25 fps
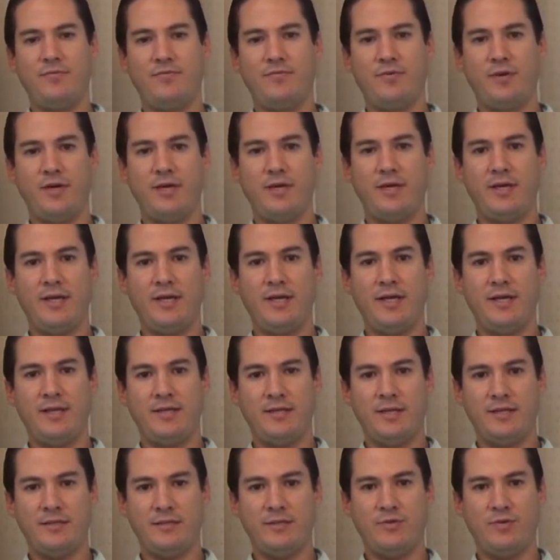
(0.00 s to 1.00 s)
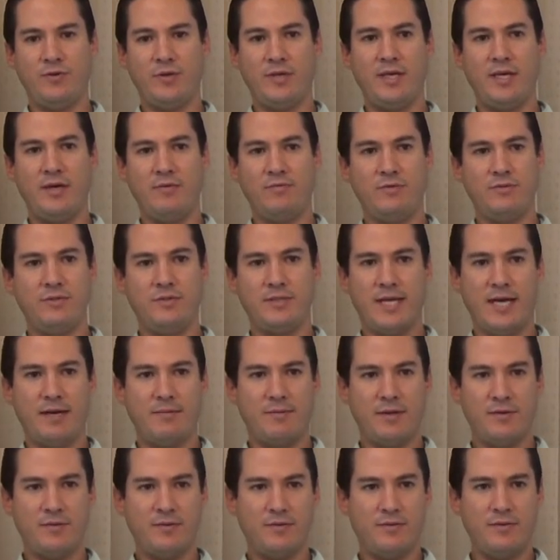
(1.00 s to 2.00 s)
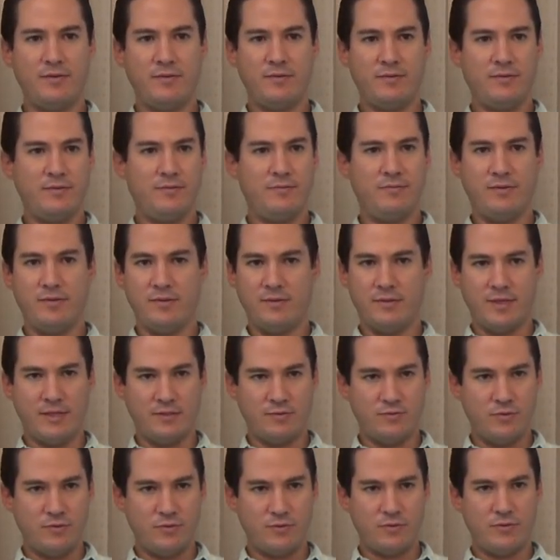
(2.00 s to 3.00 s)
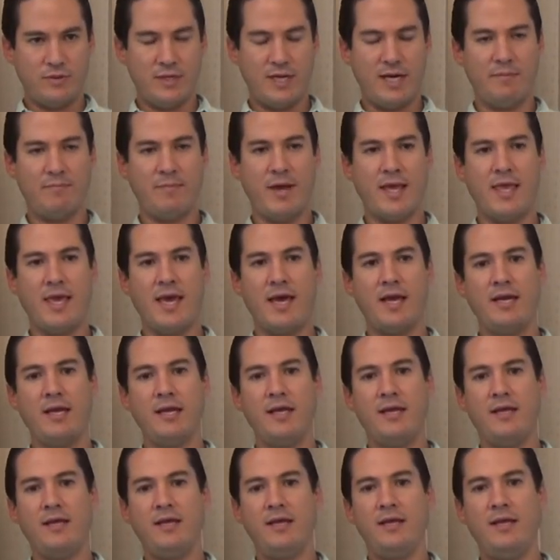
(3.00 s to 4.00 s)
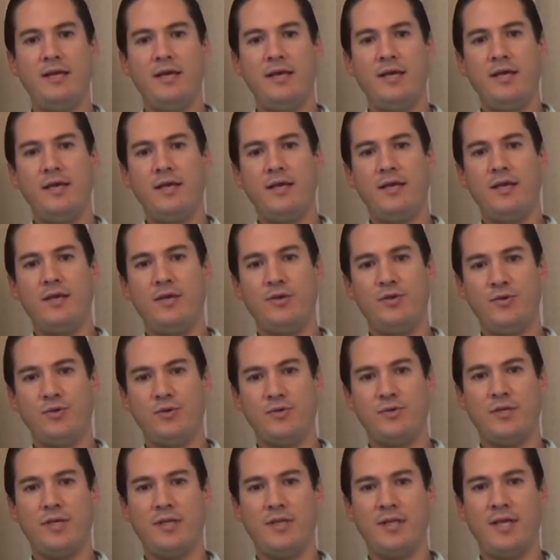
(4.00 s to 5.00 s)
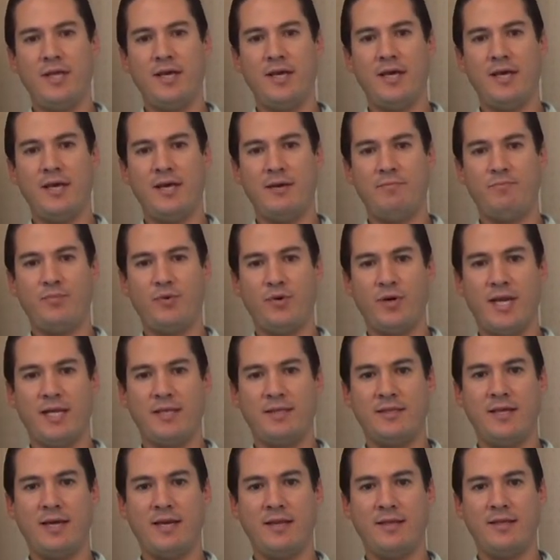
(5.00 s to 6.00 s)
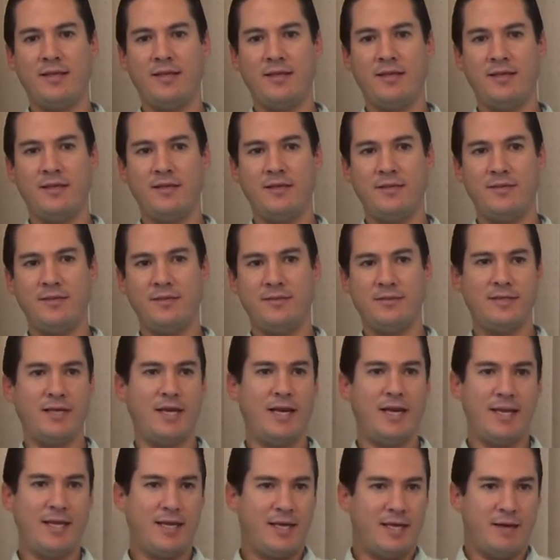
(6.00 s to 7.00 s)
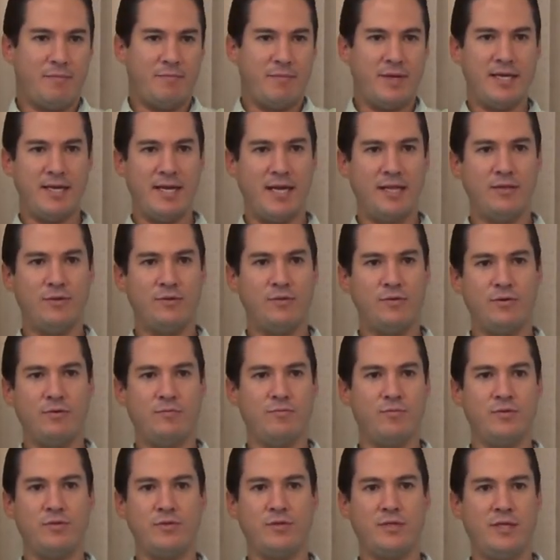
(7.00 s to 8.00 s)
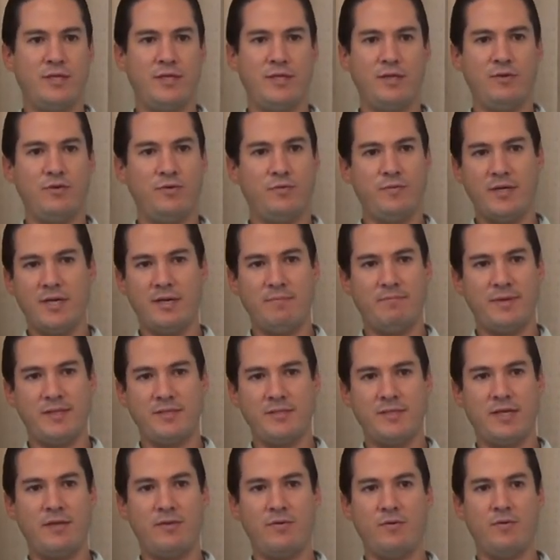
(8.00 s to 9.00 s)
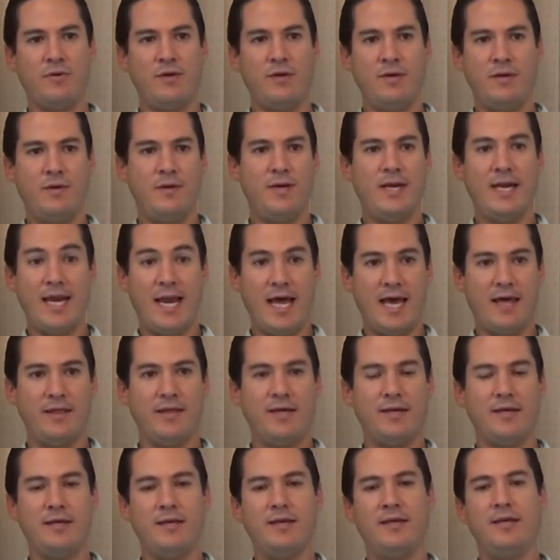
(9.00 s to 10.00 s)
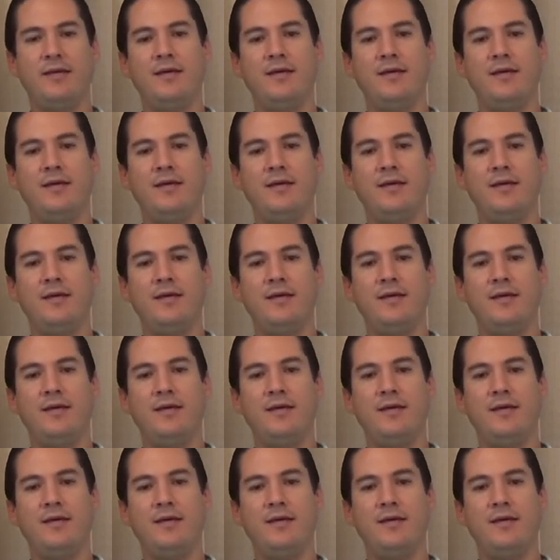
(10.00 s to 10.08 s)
fue la cirugía un sábado, transcurso de la mañana. Yo ese día por la tarde salí caminando como si no hubiera pasado nada